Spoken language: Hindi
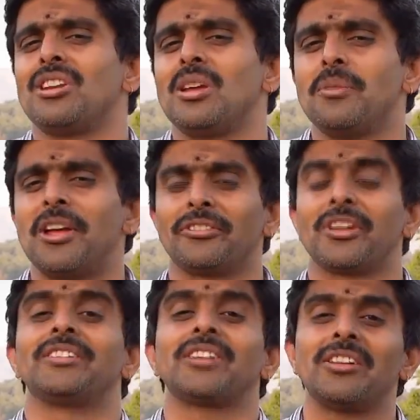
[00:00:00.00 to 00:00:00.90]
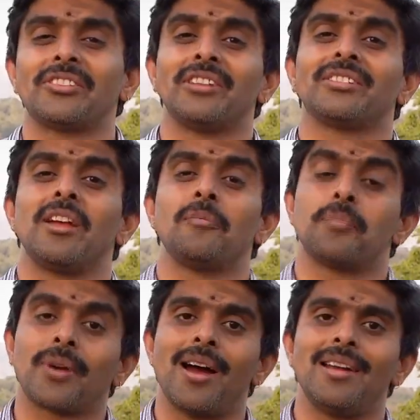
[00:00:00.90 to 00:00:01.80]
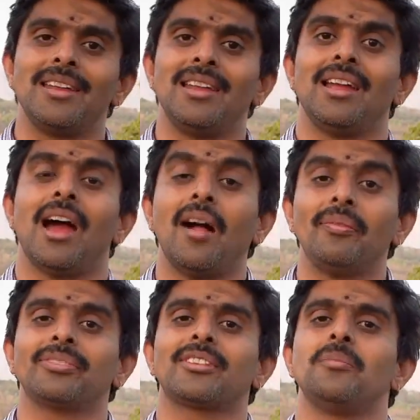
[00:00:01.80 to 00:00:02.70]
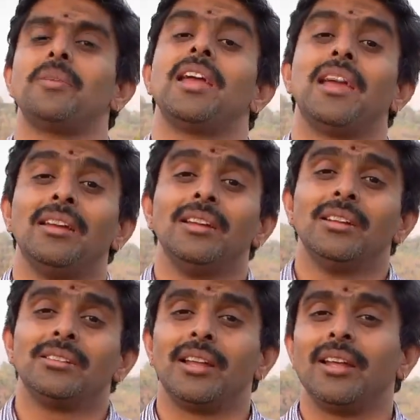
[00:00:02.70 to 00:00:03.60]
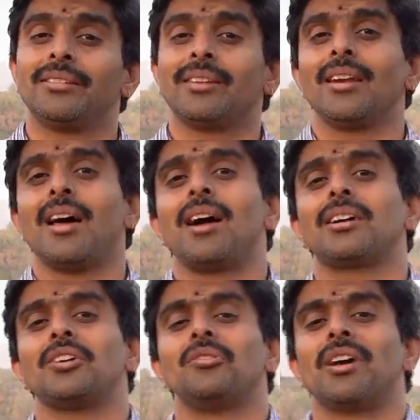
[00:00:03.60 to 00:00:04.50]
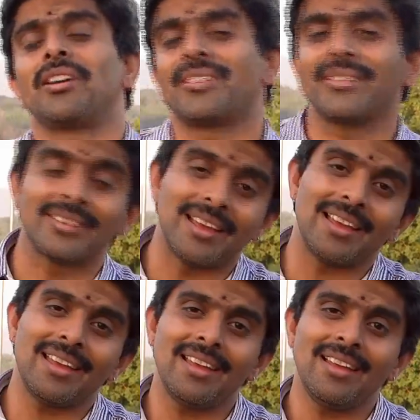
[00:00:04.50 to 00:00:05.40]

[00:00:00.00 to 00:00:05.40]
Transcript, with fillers: योनि में चलते चलते प्राणी अंत में तीस लाख वर्ष से